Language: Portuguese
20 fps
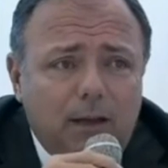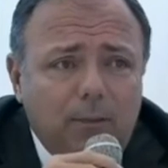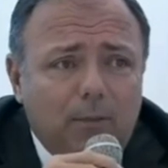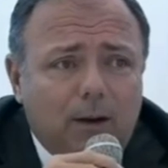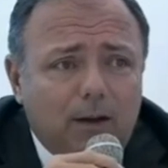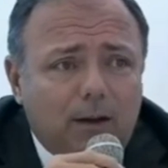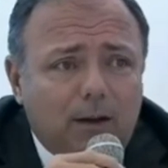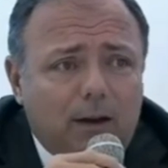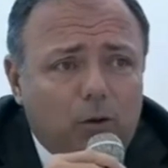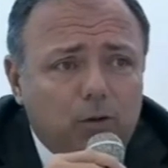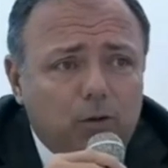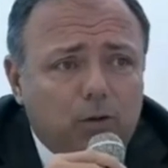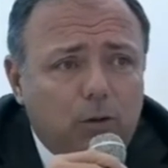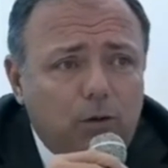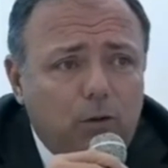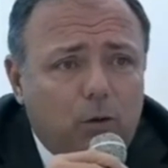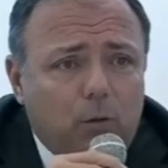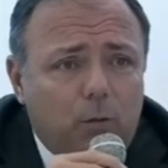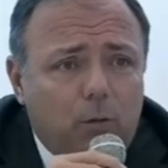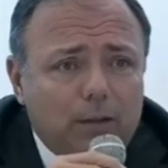Em Manaus,
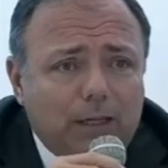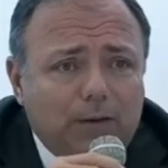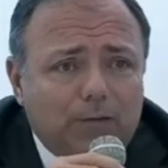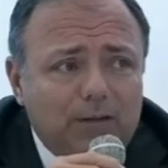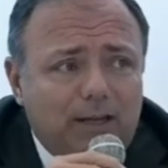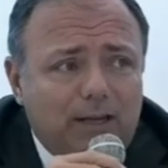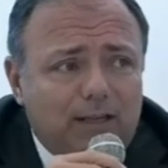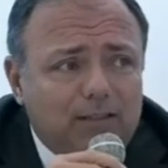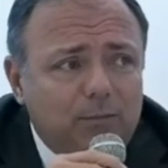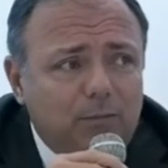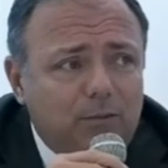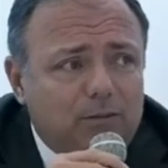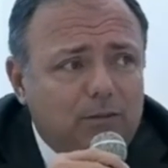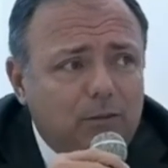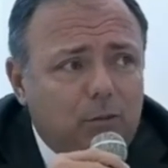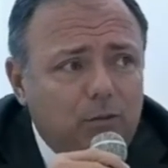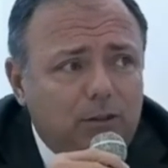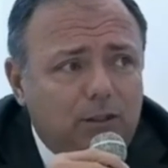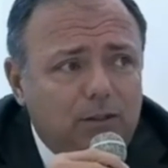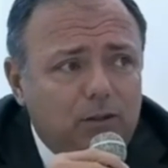eu comandava a 12
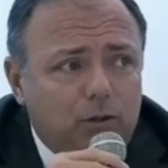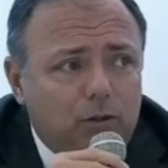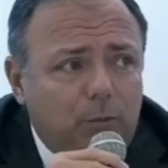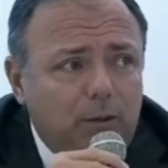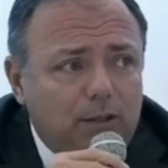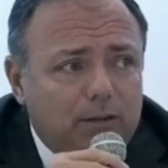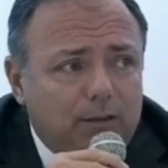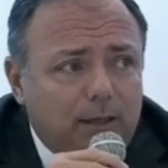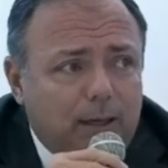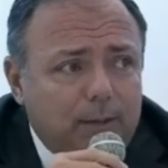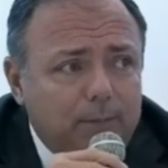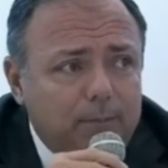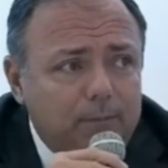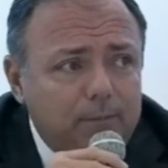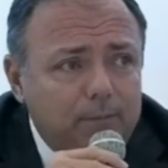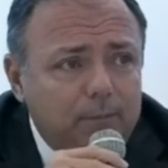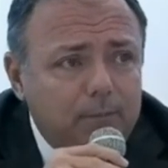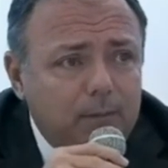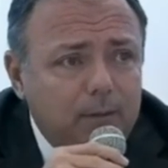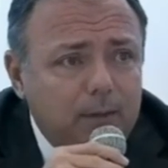Região Militar.
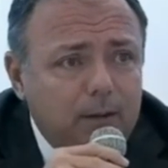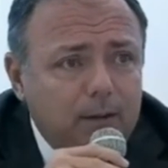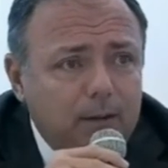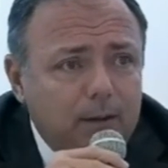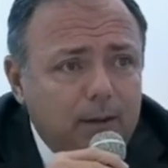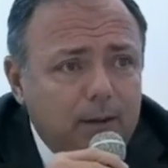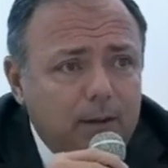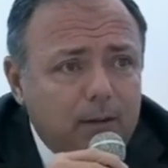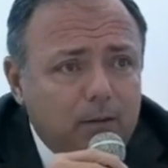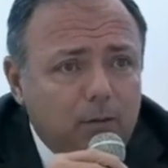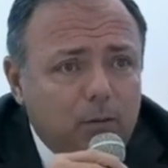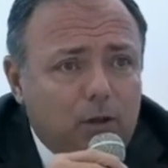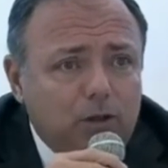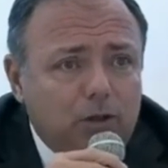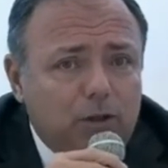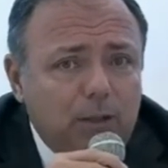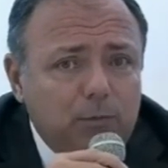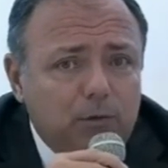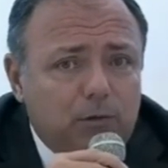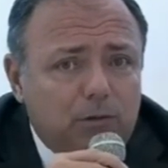
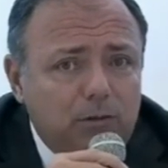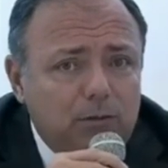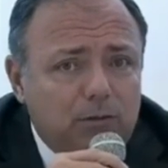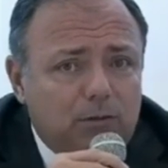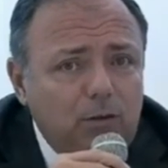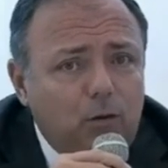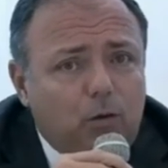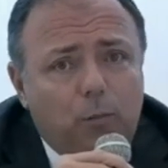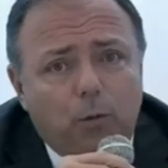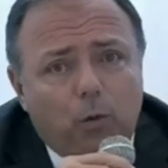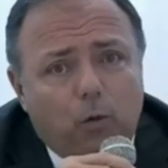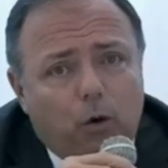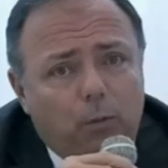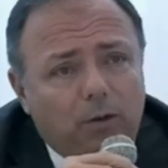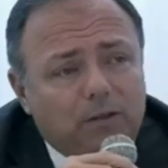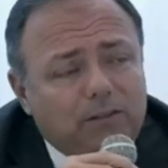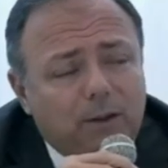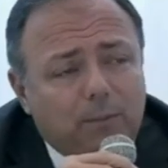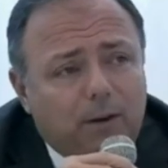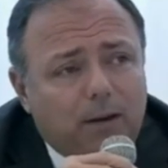Nós temos 5 mil
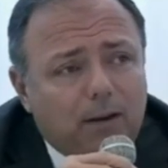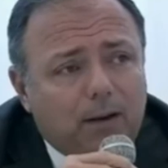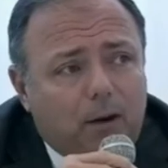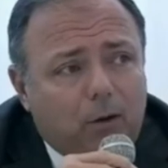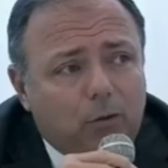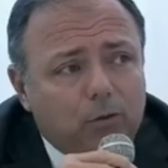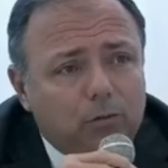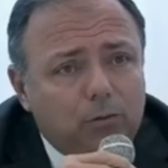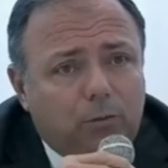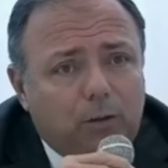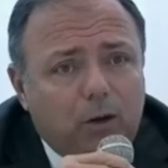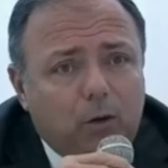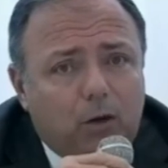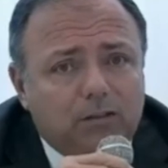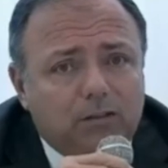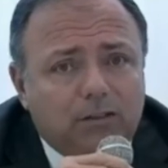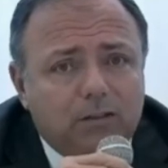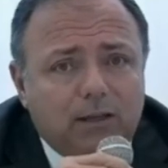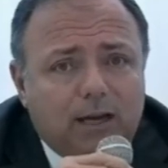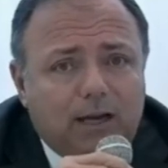homens em Manaus, na
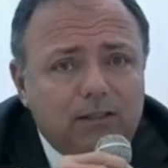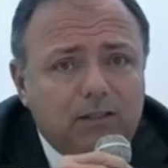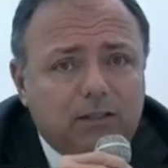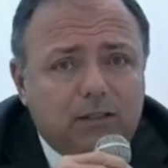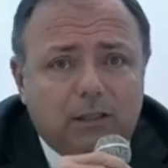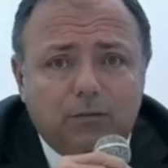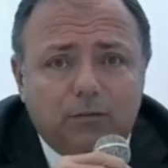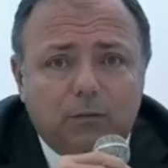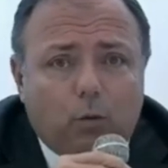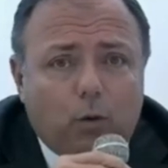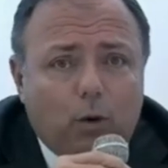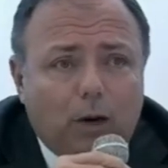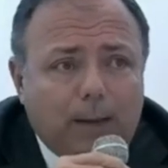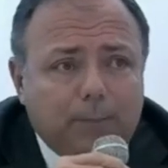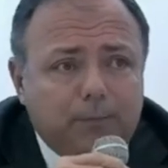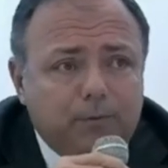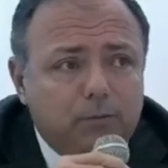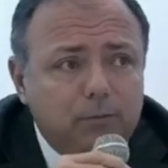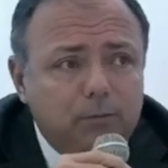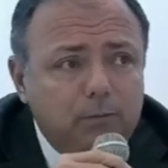maior cidade que teve
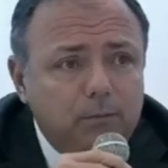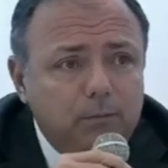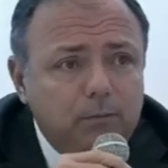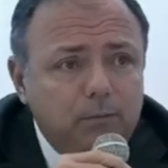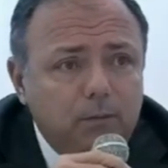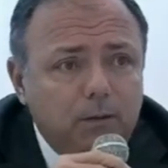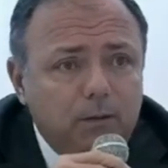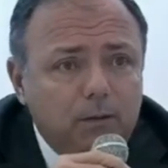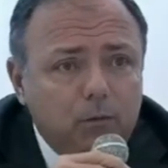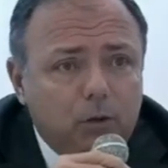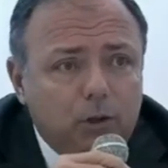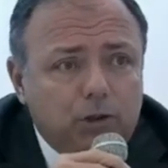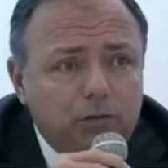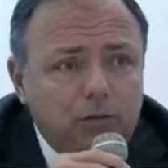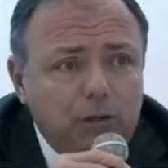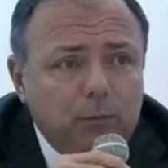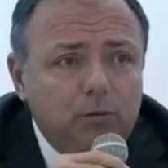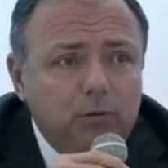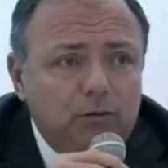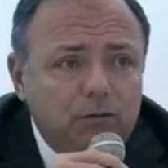colapso. Nós
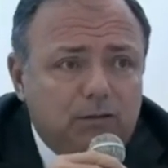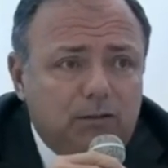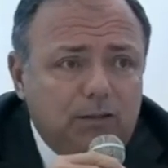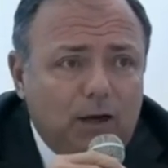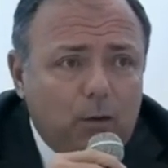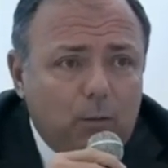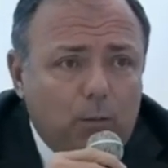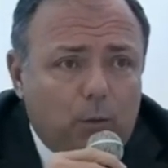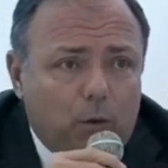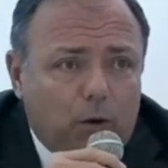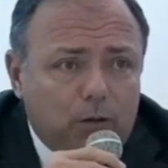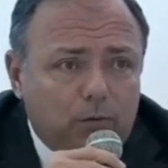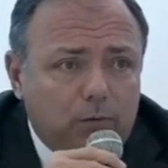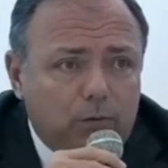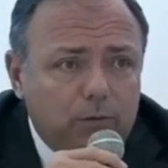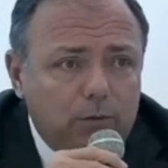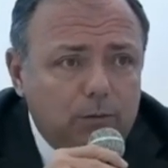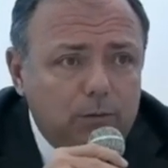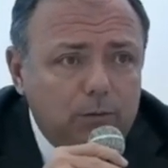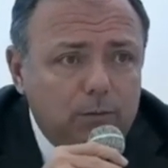tivemos zero
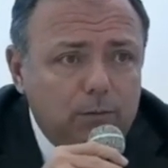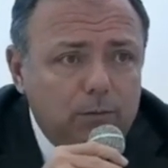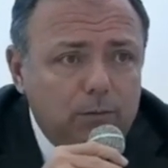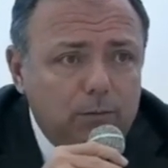mortos.